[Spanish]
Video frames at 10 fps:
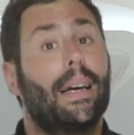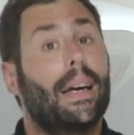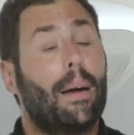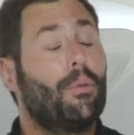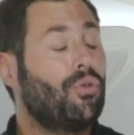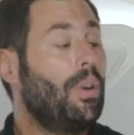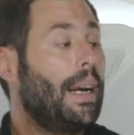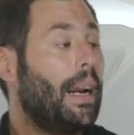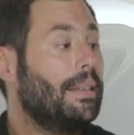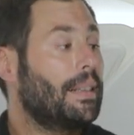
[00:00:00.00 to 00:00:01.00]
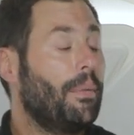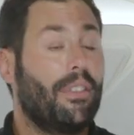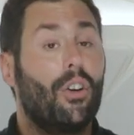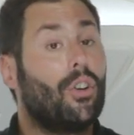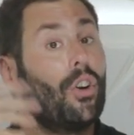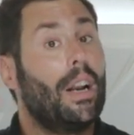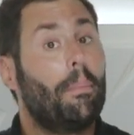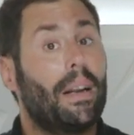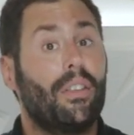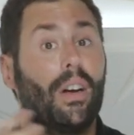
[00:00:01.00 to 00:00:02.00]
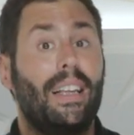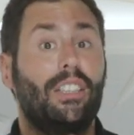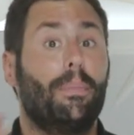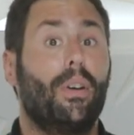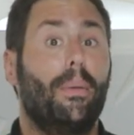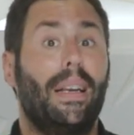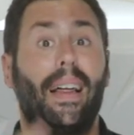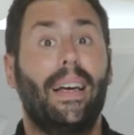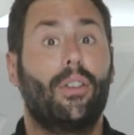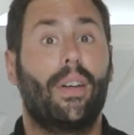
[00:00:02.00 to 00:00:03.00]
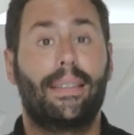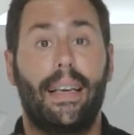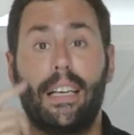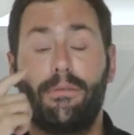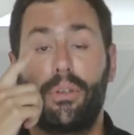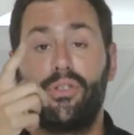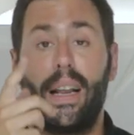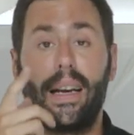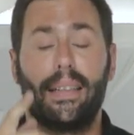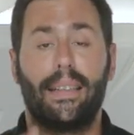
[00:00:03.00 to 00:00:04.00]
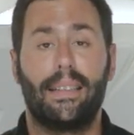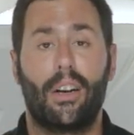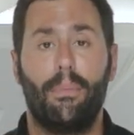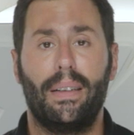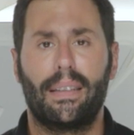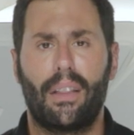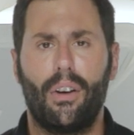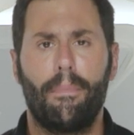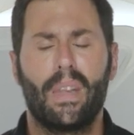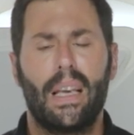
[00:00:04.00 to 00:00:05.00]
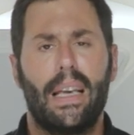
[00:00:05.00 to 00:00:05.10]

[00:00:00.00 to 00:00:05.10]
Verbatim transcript: Te dejamos un link en la descripción con el precio y la disponibilidad de todas ellas por si le quieres echar un vistazo.